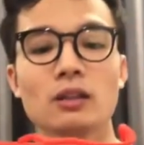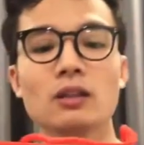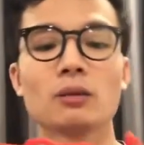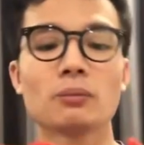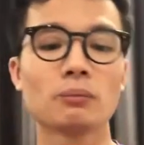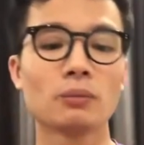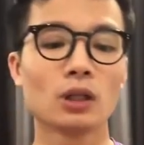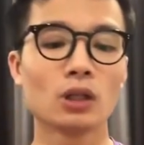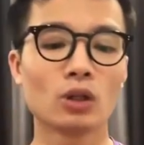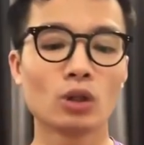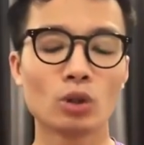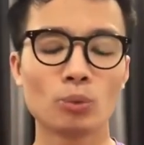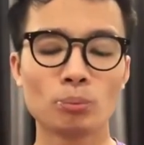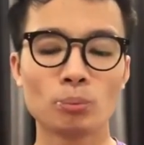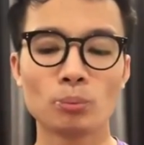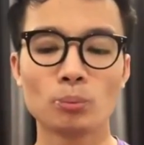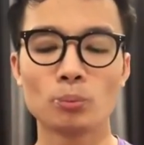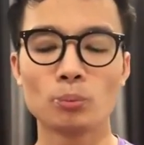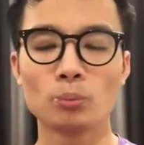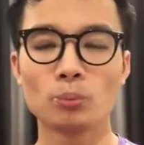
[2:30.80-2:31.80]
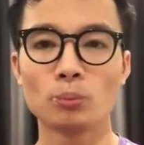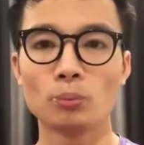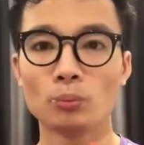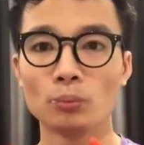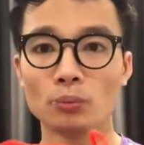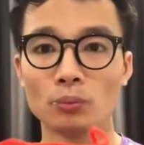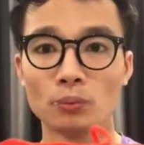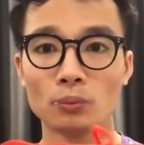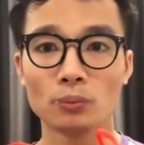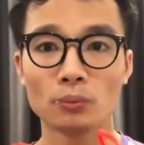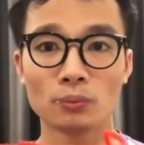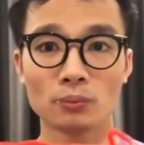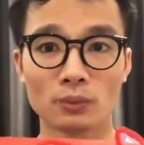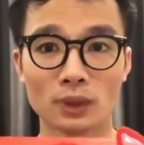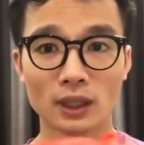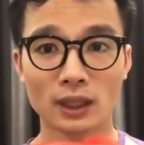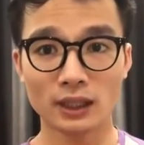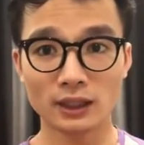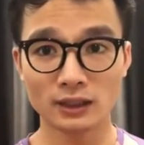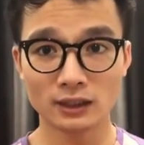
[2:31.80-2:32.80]
được mở hộp
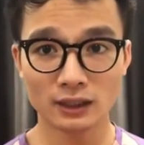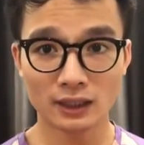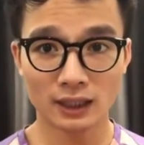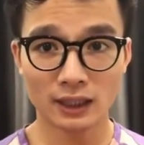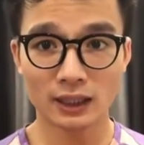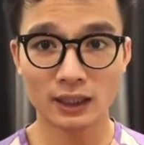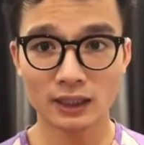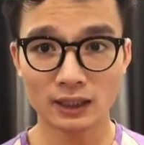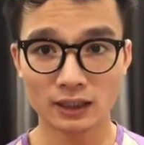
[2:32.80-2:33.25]
bằng cách như này